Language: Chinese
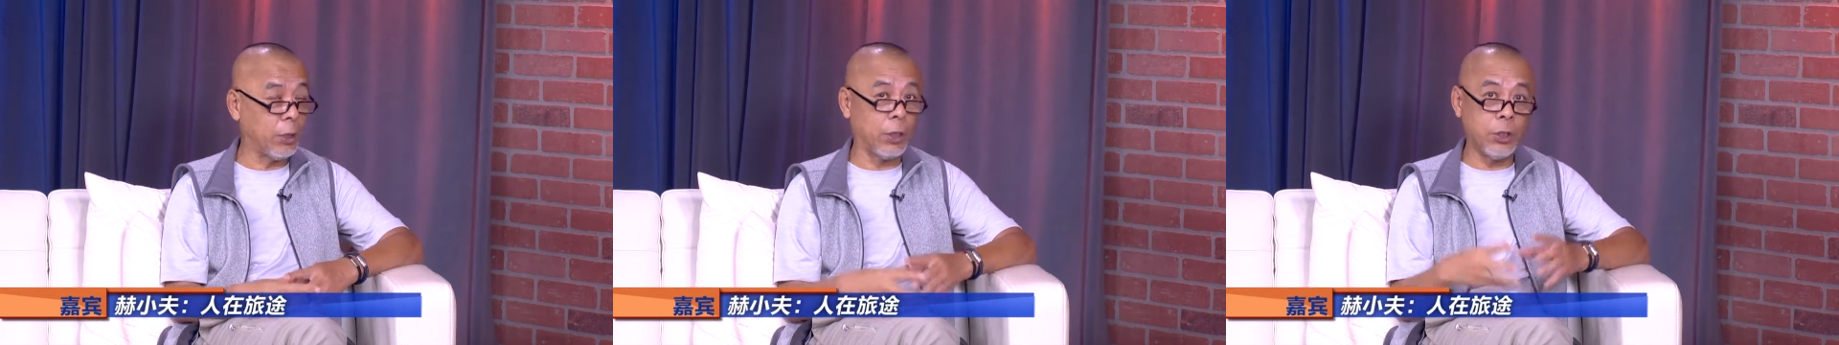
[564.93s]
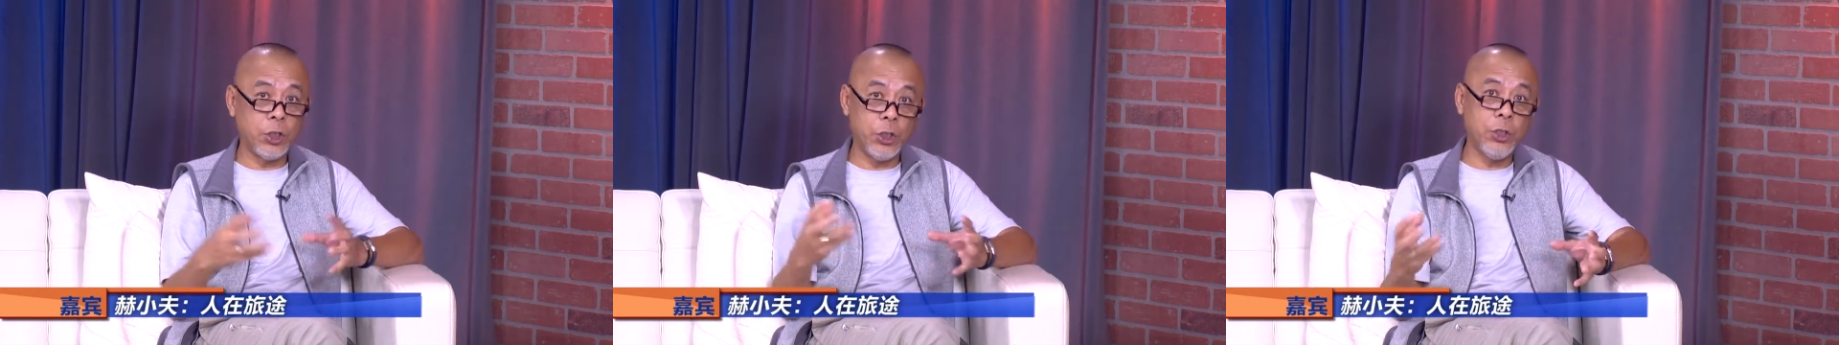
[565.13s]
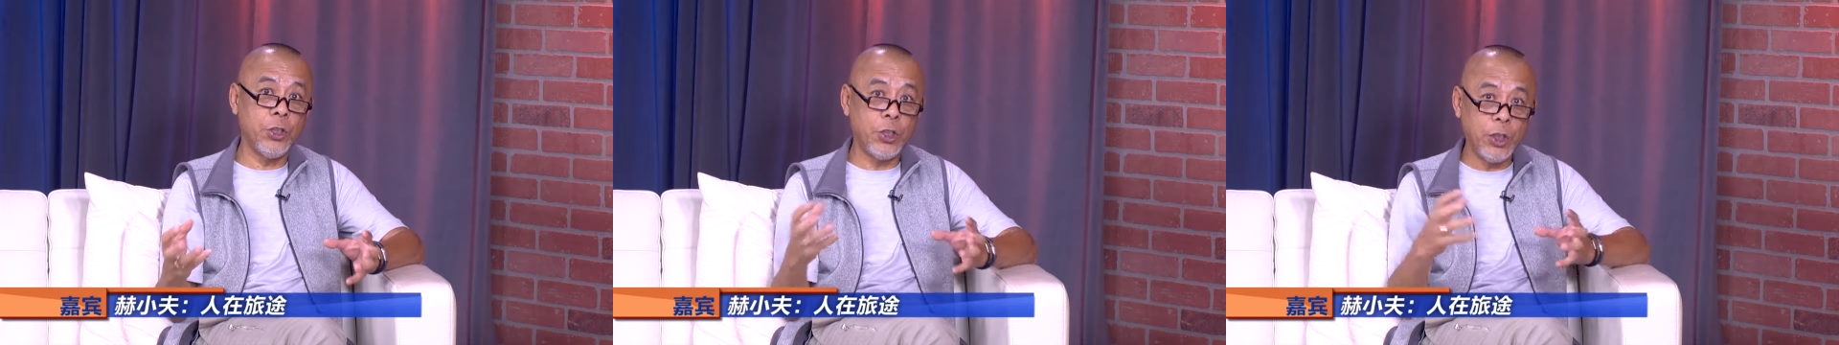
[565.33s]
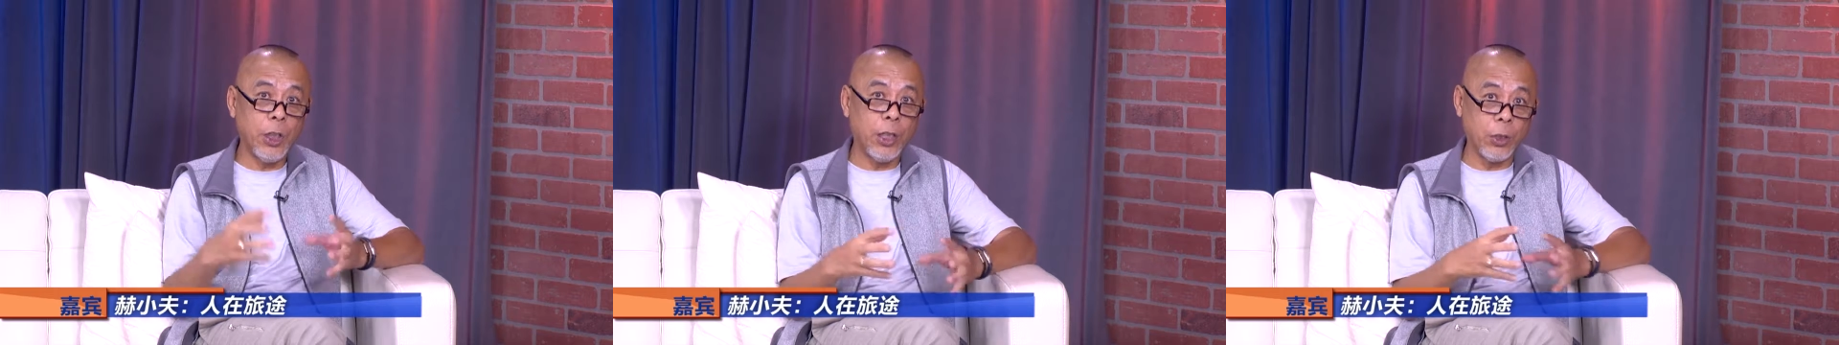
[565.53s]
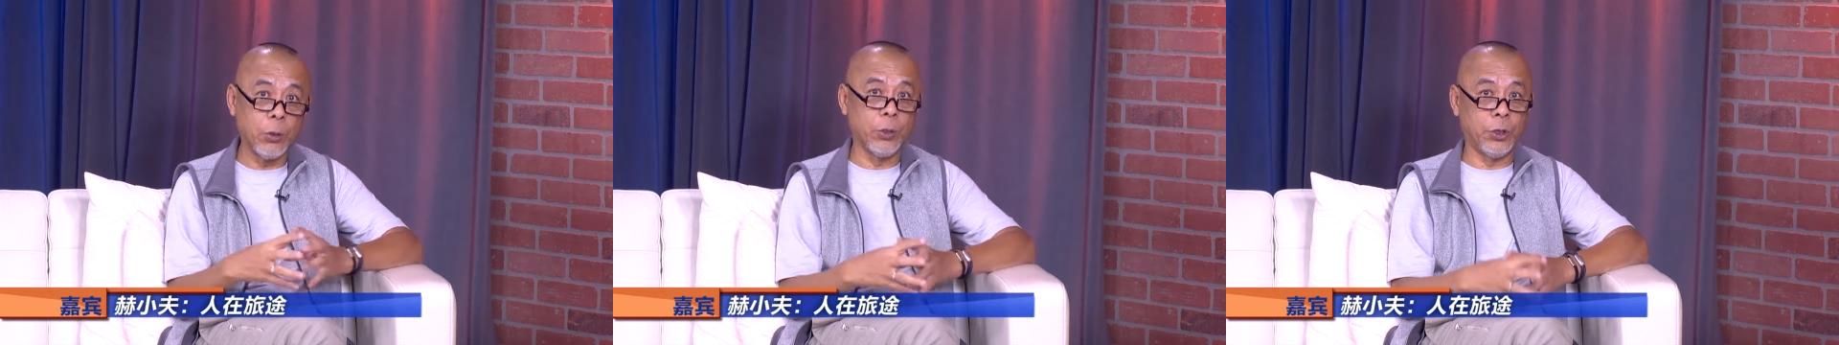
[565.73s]
你的知识积
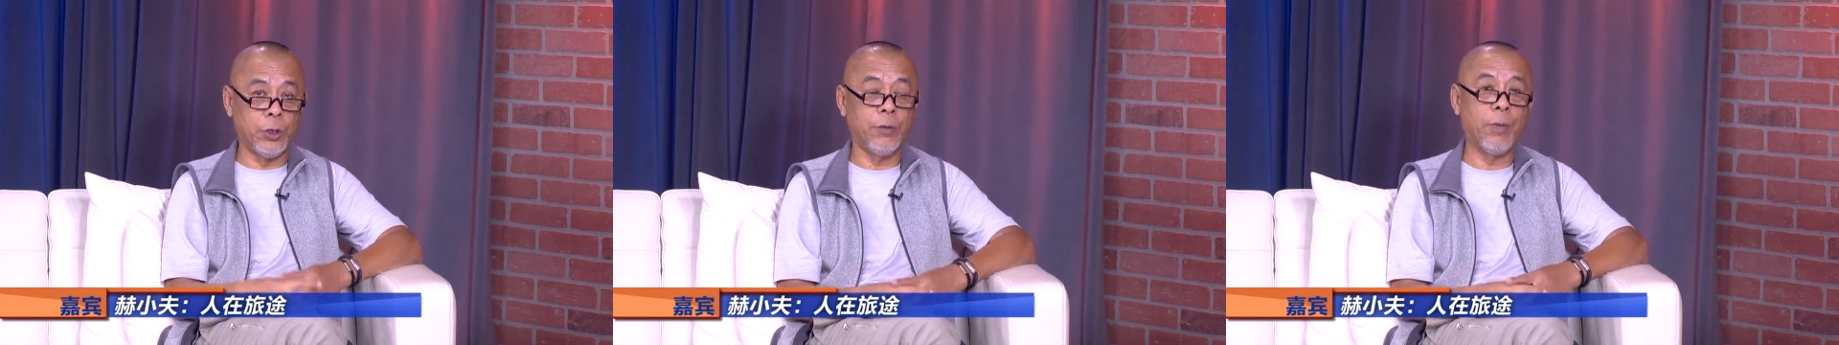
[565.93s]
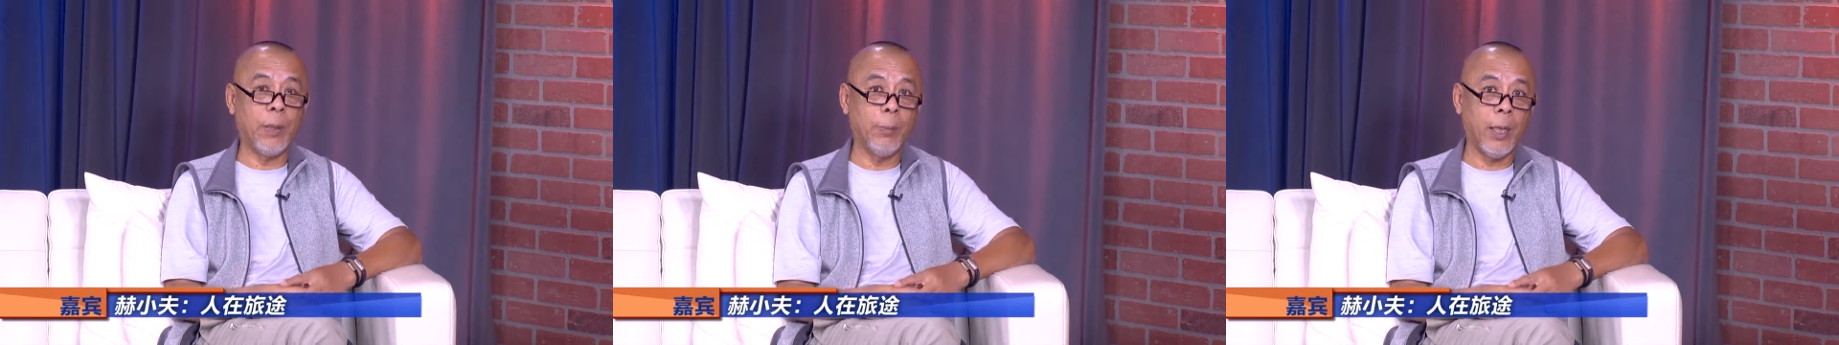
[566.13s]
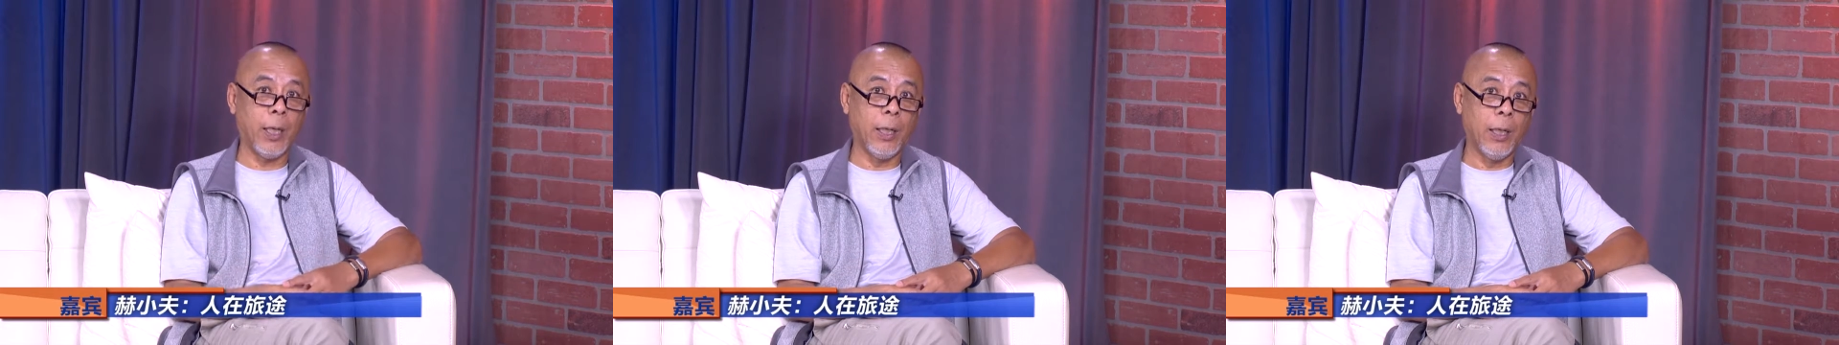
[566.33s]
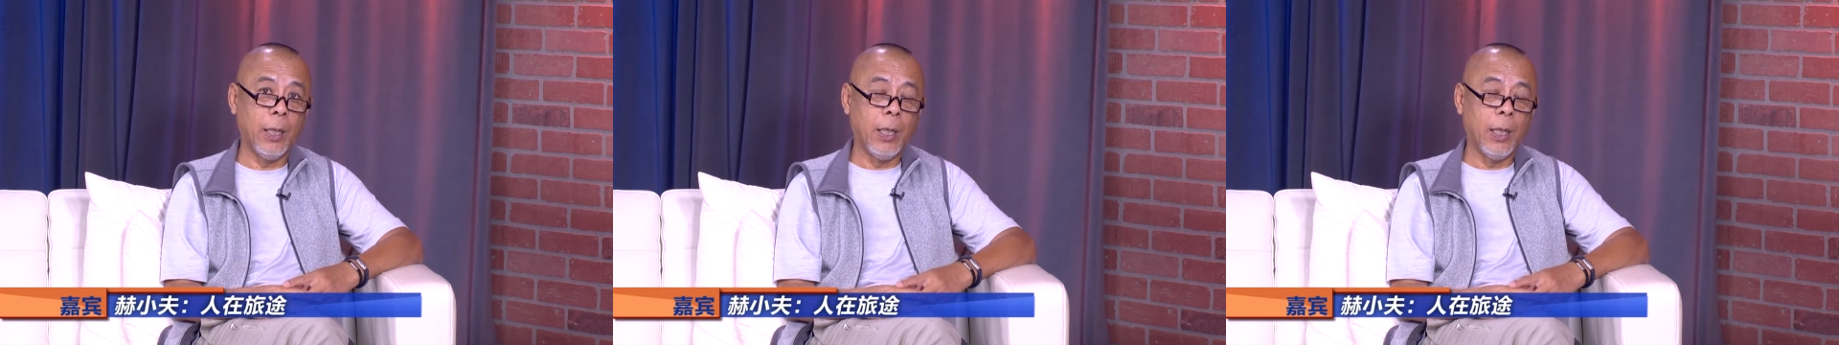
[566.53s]
累又是一方面，